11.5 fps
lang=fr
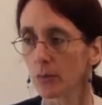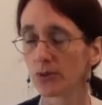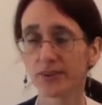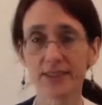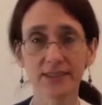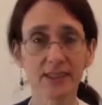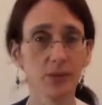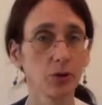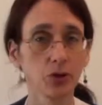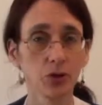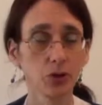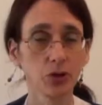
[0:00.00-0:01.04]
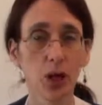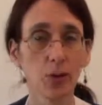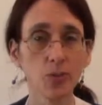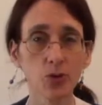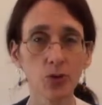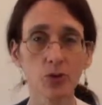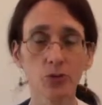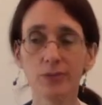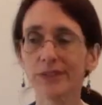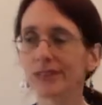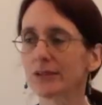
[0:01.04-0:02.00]
Peut-être que ça va donner un mieux,
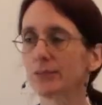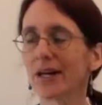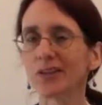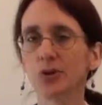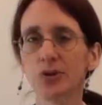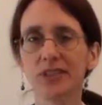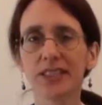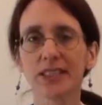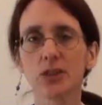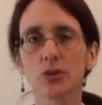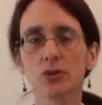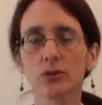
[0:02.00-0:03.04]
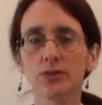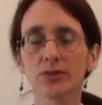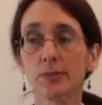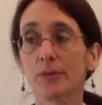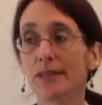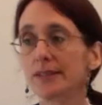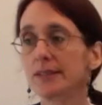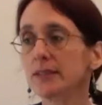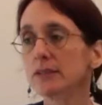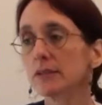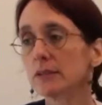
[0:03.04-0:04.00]
mais parler de guérison à ces
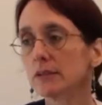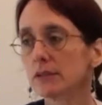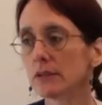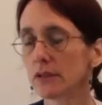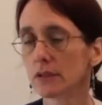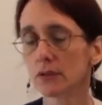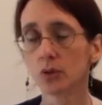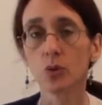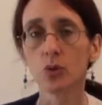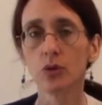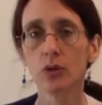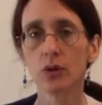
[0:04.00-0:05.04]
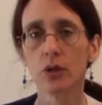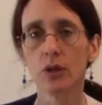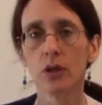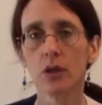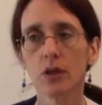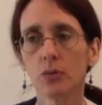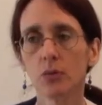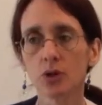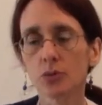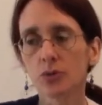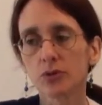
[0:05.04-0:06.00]
maladies, euh, non.
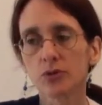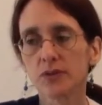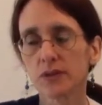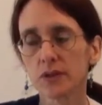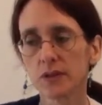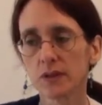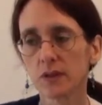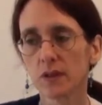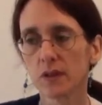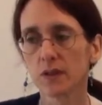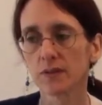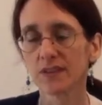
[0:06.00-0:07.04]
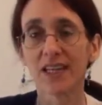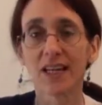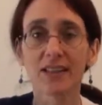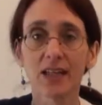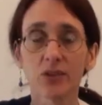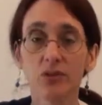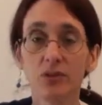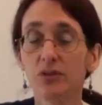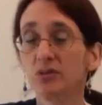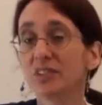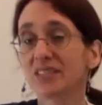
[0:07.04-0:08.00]
Moi je pense que c'est l'arnaque de
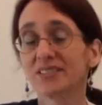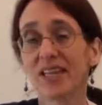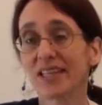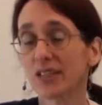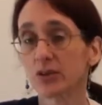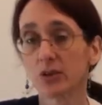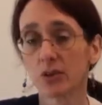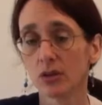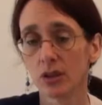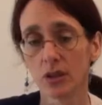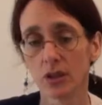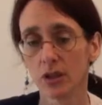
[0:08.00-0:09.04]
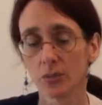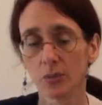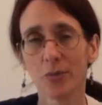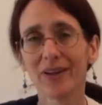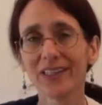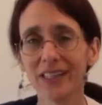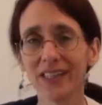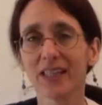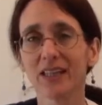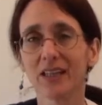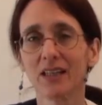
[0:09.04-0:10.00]
dire ça à quelqu'un quoi. On peut pas
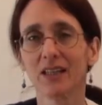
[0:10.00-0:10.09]
guérir.